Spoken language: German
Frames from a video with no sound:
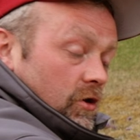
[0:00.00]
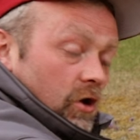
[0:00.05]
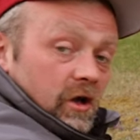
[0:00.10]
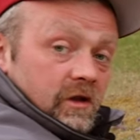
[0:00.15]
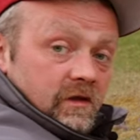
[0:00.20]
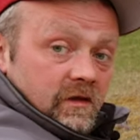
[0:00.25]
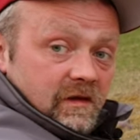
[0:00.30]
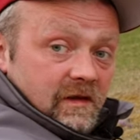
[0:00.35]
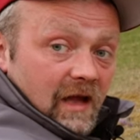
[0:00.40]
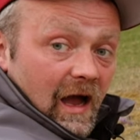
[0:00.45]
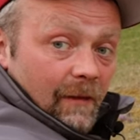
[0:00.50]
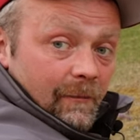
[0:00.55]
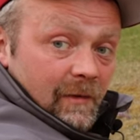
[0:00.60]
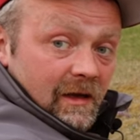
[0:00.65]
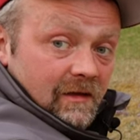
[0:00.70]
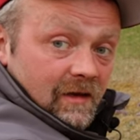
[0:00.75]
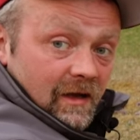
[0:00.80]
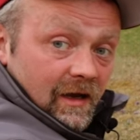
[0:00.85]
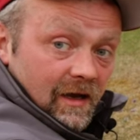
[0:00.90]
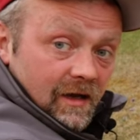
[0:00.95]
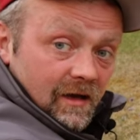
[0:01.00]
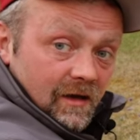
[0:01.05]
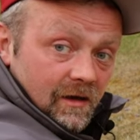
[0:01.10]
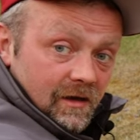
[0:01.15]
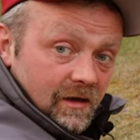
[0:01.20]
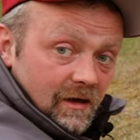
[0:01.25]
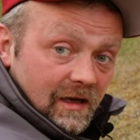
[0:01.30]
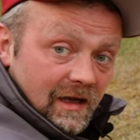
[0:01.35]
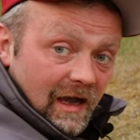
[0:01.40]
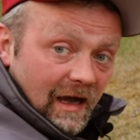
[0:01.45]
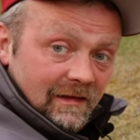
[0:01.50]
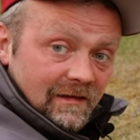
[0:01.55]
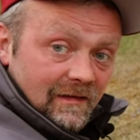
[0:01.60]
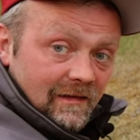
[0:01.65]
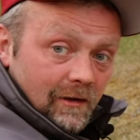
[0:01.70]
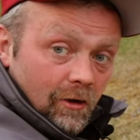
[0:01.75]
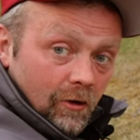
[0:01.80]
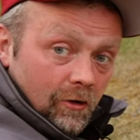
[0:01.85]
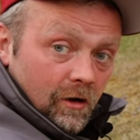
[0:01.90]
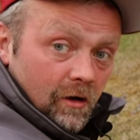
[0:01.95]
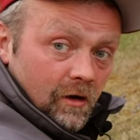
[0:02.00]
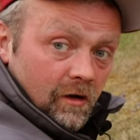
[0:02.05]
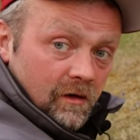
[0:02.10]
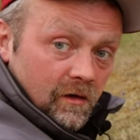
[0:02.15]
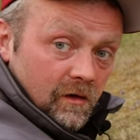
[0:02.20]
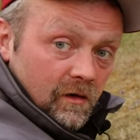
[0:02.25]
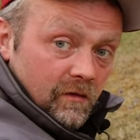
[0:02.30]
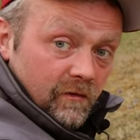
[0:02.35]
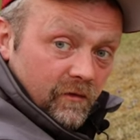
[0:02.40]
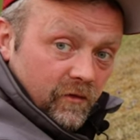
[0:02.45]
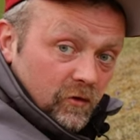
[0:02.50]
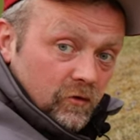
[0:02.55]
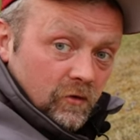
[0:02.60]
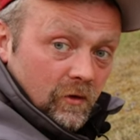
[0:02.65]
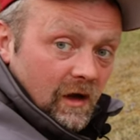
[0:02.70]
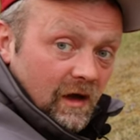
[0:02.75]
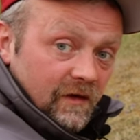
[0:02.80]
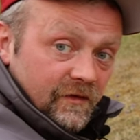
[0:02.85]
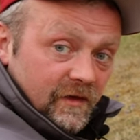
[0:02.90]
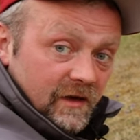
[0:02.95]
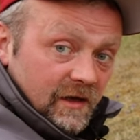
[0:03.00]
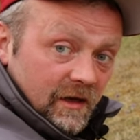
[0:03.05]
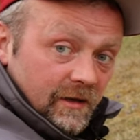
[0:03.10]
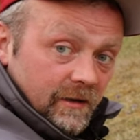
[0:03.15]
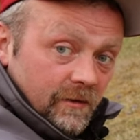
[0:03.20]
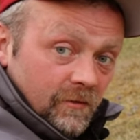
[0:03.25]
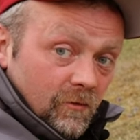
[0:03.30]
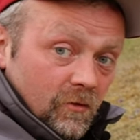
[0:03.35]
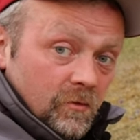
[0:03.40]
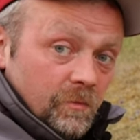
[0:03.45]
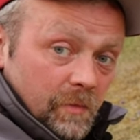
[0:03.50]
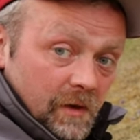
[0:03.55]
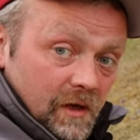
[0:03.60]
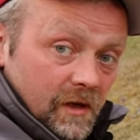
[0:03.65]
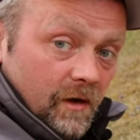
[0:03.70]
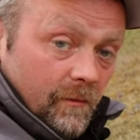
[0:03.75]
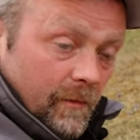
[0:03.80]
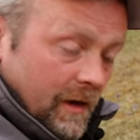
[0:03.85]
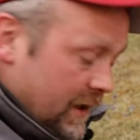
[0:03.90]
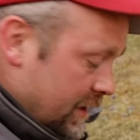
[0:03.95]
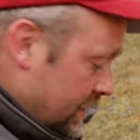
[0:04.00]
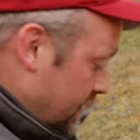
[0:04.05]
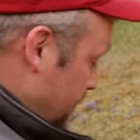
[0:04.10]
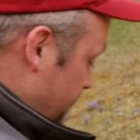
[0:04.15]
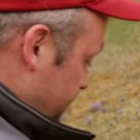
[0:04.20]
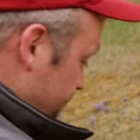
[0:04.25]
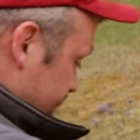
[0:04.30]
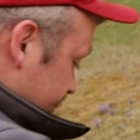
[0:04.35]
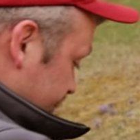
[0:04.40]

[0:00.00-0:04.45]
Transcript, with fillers: könnt damit ganz locker fotografieren und Bilder machen.